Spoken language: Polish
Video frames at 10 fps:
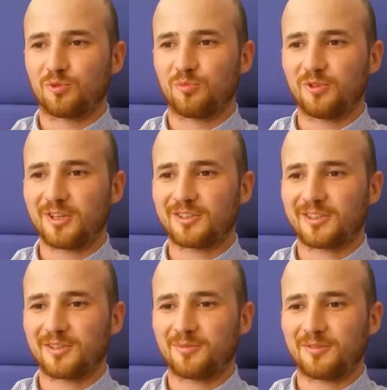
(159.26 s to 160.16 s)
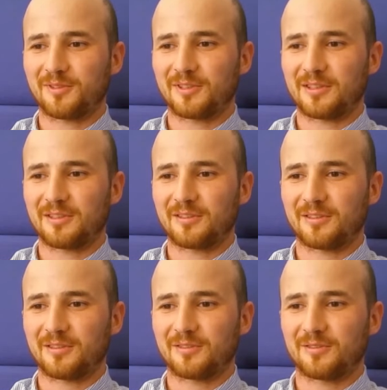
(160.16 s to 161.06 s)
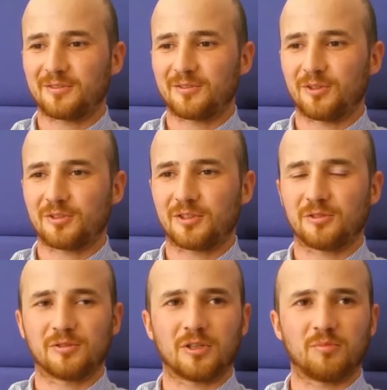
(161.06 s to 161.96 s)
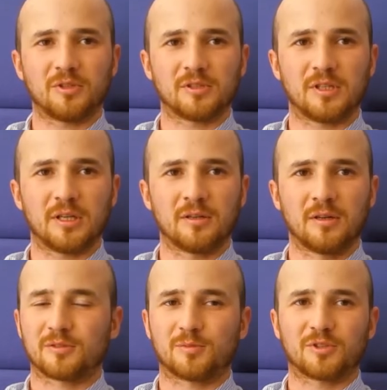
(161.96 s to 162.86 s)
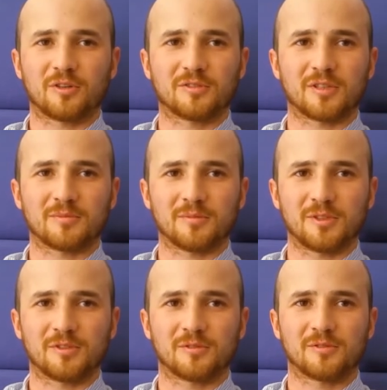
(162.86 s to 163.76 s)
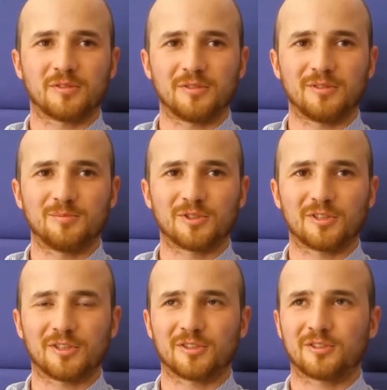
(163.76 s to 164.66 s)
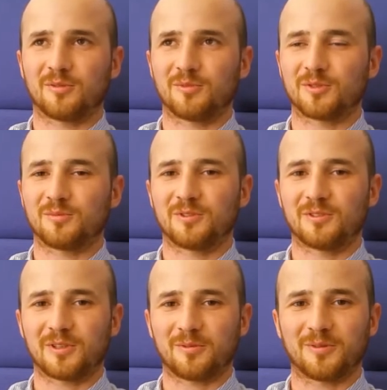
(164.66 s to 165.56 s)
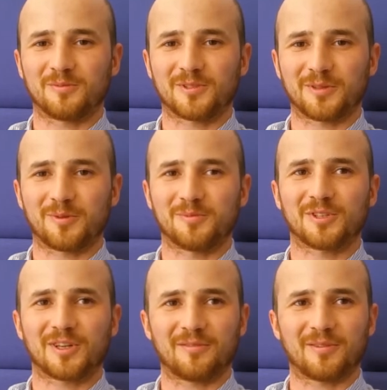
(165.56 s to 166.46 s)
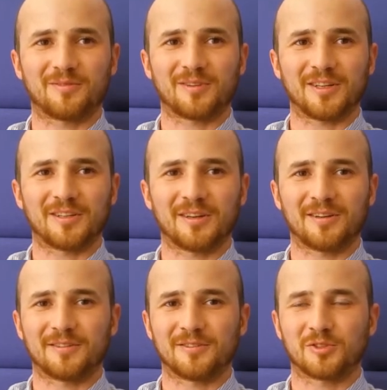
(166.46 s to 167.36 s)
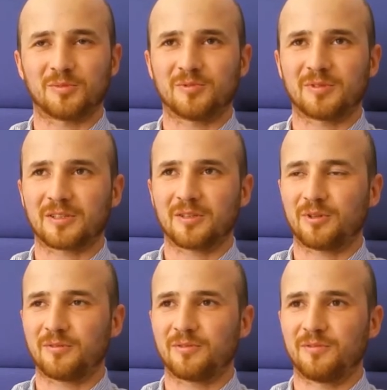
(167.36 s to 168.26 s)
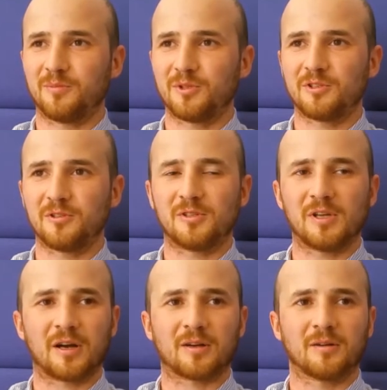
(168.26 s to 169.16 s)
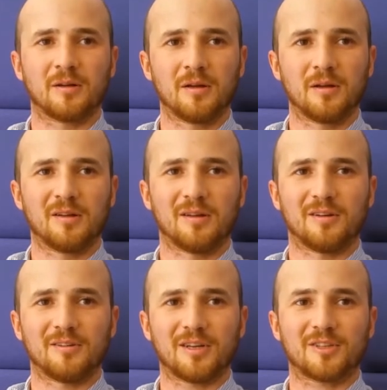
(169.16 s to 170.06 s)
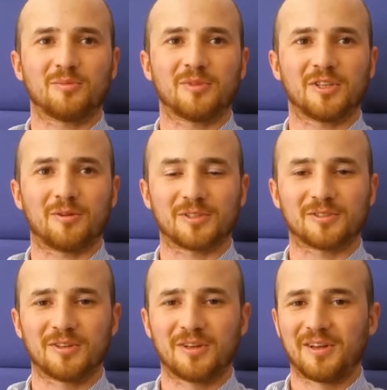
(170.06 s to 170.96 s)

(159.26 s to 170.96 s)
Próbuję tak naprawdę e, dostać się do działu 5G, to znaczy przechodzę tam za miesiąc i myślę, że to może być całkiem, całkiem ciekawa frajda, e, żeby tak naprawdę wymyślić, jak, jak to ma działać.